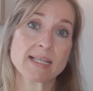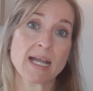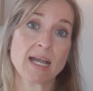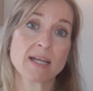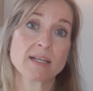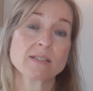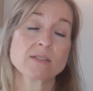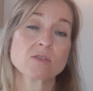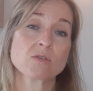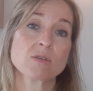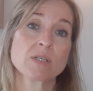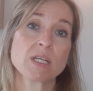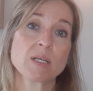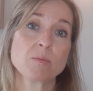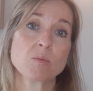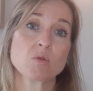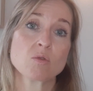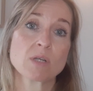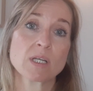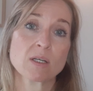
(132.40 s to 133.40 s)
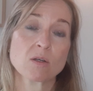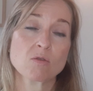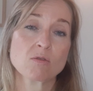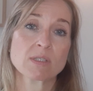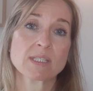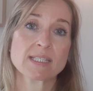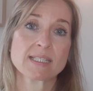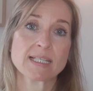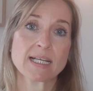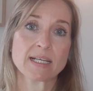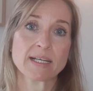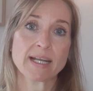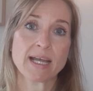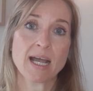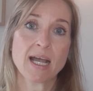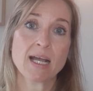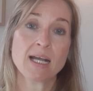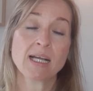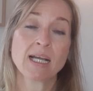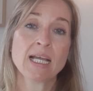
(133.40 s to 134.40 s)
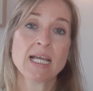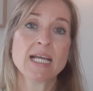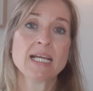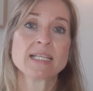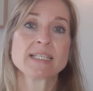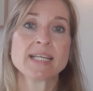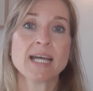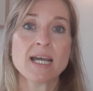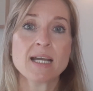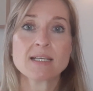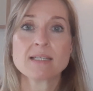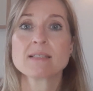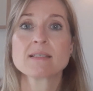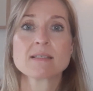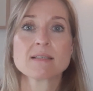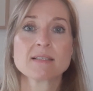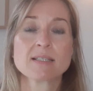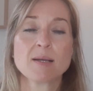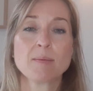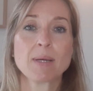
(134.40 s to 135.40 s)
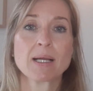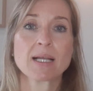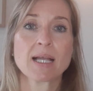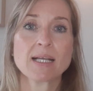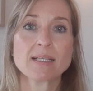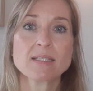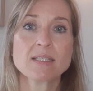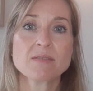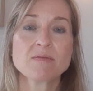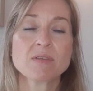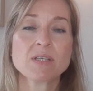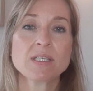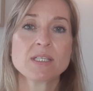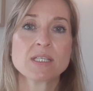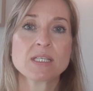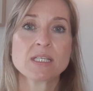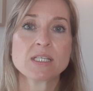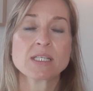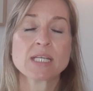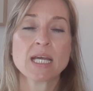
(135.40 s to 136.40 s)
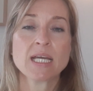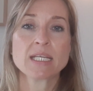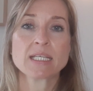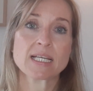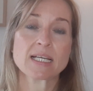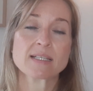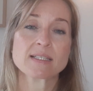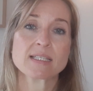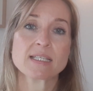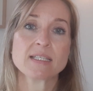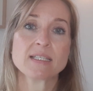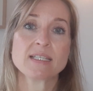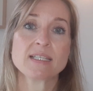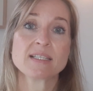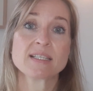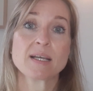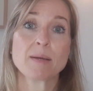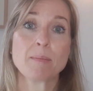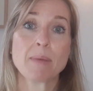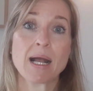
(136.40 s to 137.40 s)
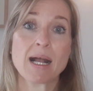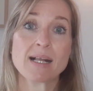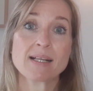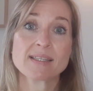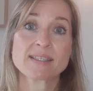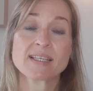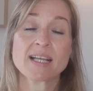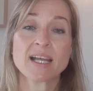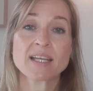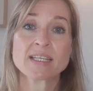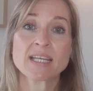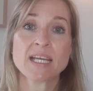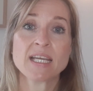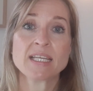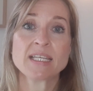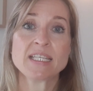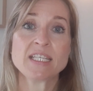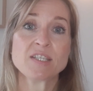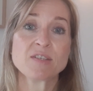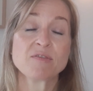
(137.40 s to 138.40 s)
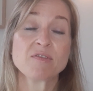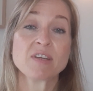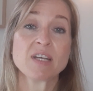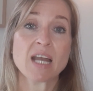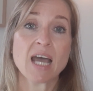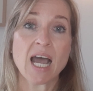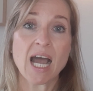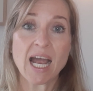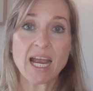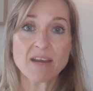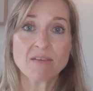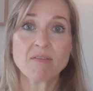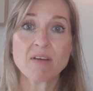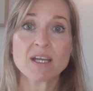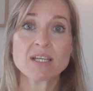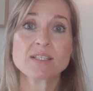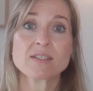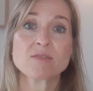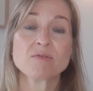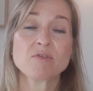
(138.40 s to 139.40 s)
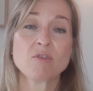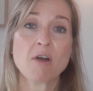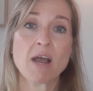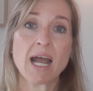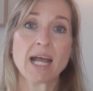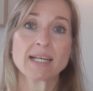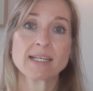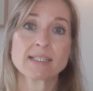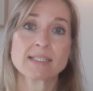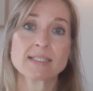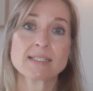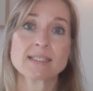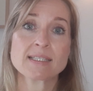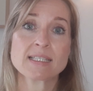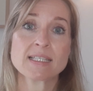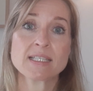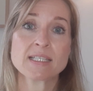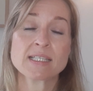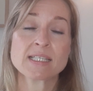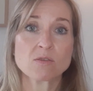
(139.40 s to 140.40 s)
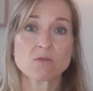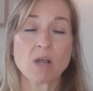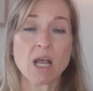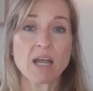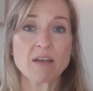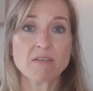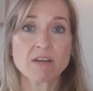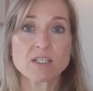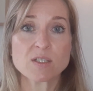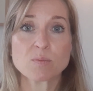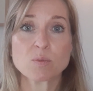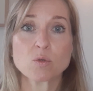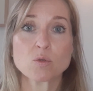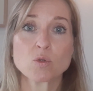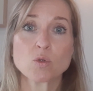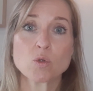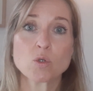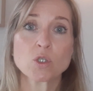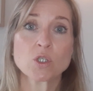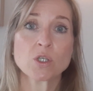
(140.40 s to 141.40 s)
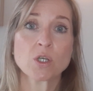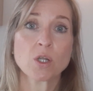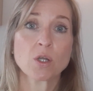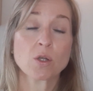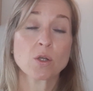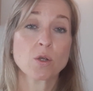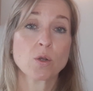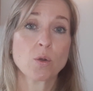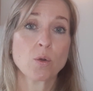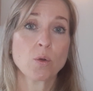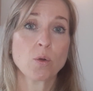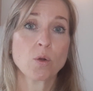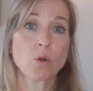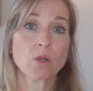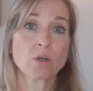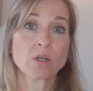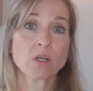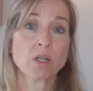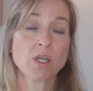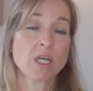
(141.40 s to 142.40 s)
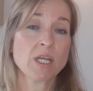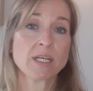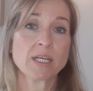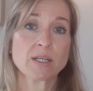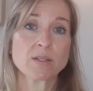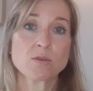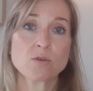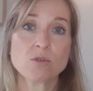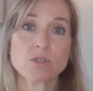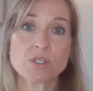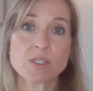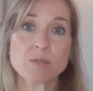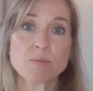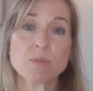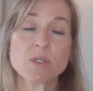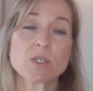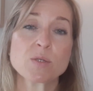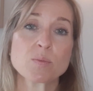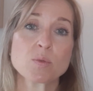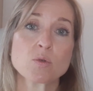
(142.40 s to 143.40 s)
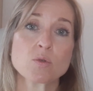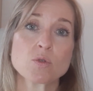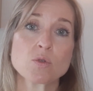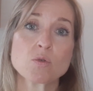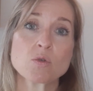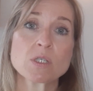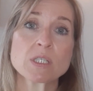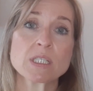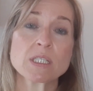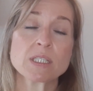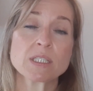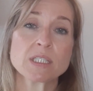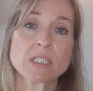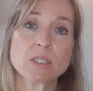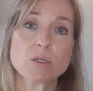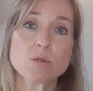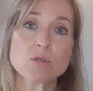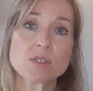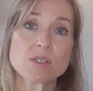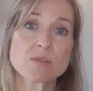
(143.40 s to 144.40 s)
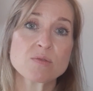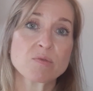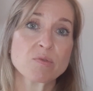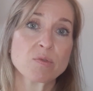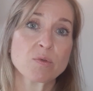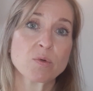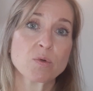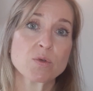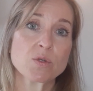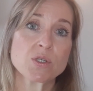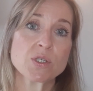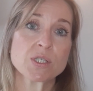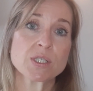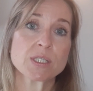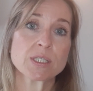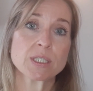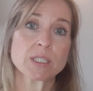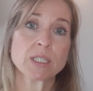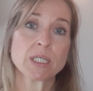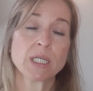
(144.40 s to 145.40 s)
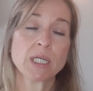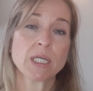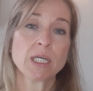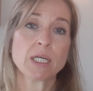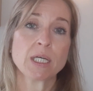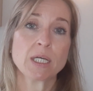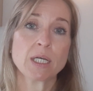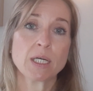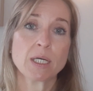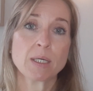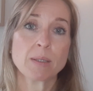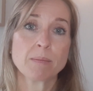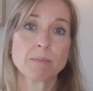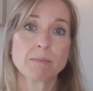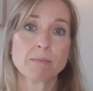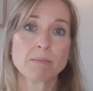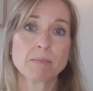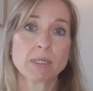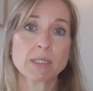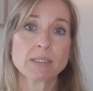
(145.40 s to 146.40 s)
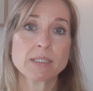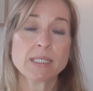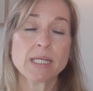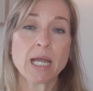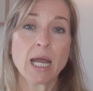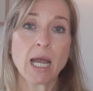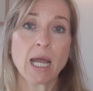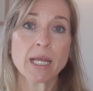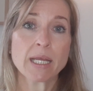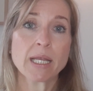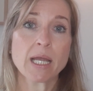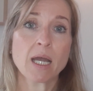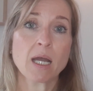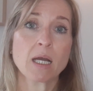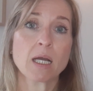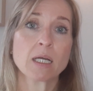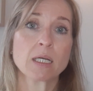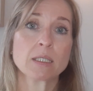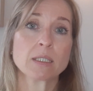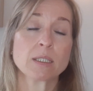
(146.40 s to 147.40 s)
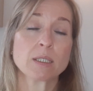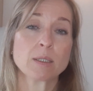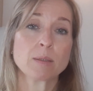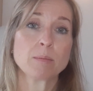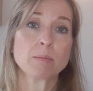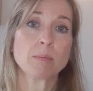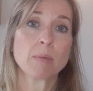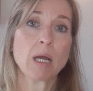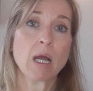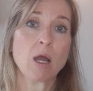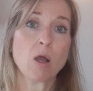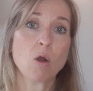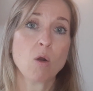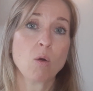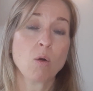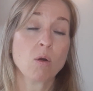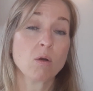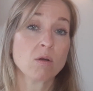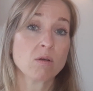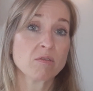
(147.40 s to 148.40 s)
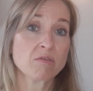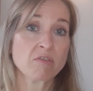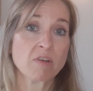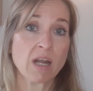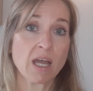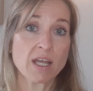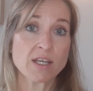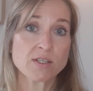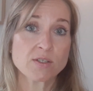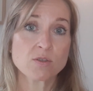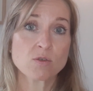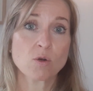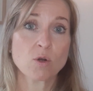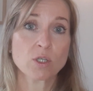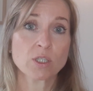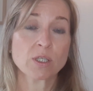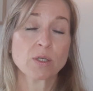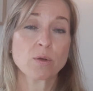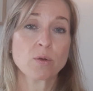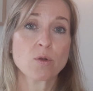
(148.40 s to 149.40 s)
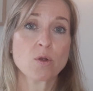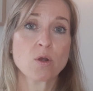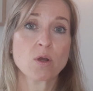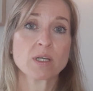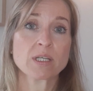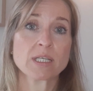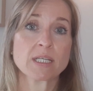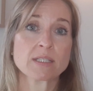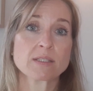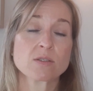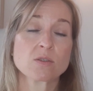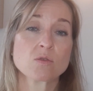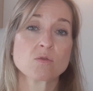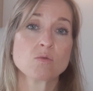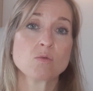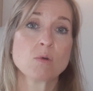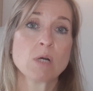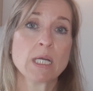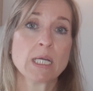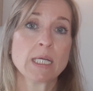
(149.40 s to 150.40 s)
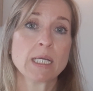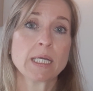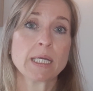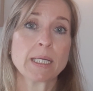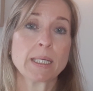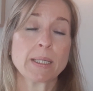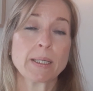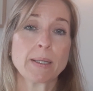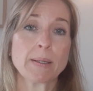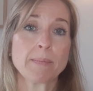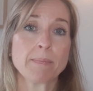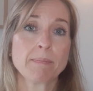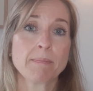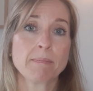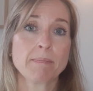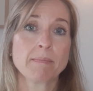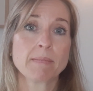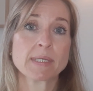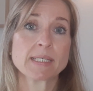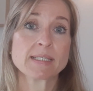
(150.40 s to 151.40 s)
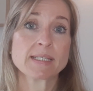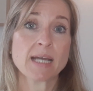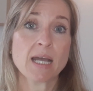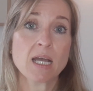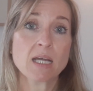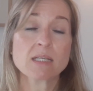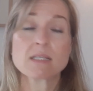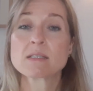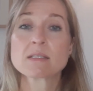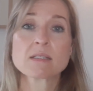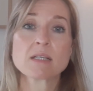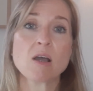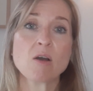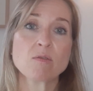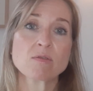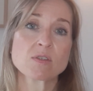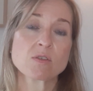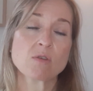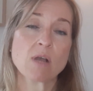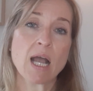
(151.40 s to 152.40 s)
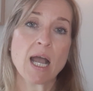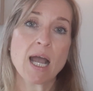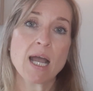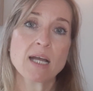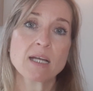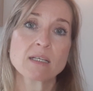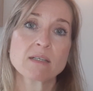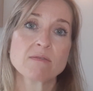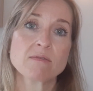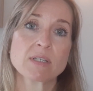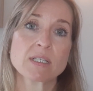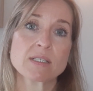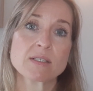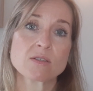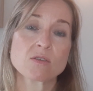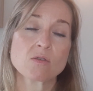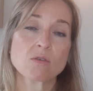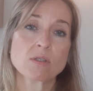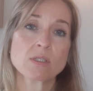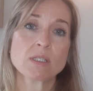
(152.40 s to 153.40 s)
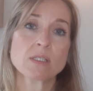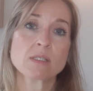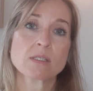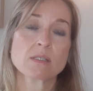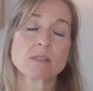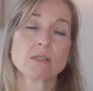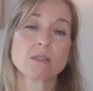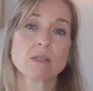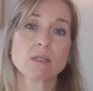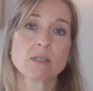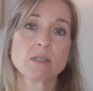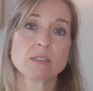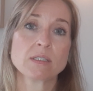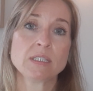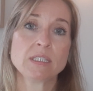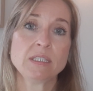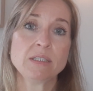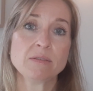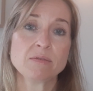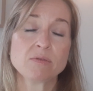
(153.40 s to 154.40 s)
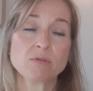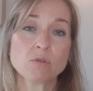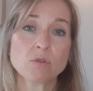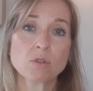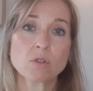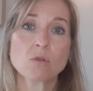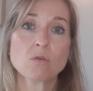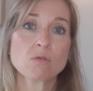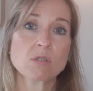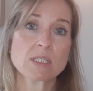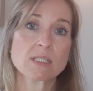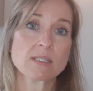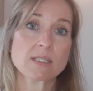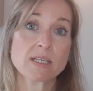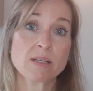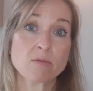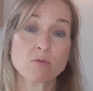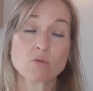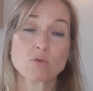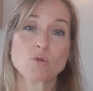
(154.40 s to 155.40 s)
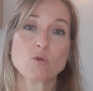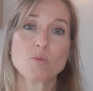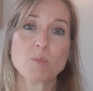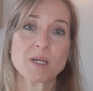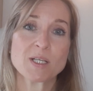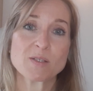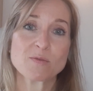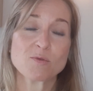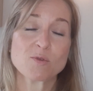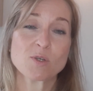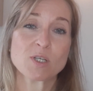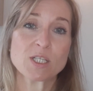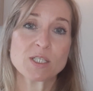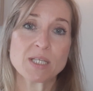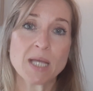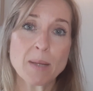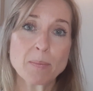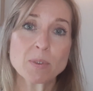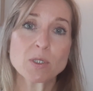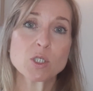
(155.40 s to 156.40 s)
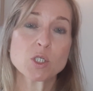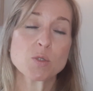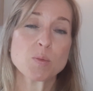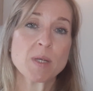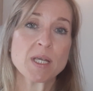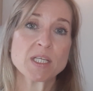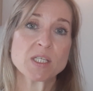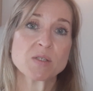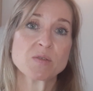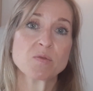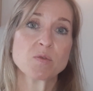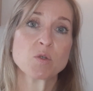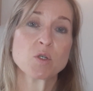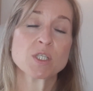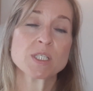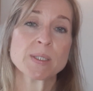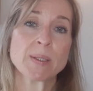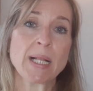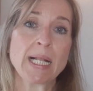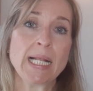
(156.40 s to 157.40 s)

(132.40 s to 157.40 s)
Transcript: einzunehmen oder kurz danach. Da ist es aber ganz wichtig, dass in dieser Mahlzeit nicht viele Eiweiße vorhanden sind. Zu Eiweißprodukten äh, gehören natürlich die Milchprodukte, Produkte, die Hülsenfrüchte, ähm, die Eier, ähm, auch äh, Fleischsorten gehören dazu. Ähm, da ist darauf zu achten, weil sonst äh, die Wirkung des Levodopas wirklich abgeschwächt wird.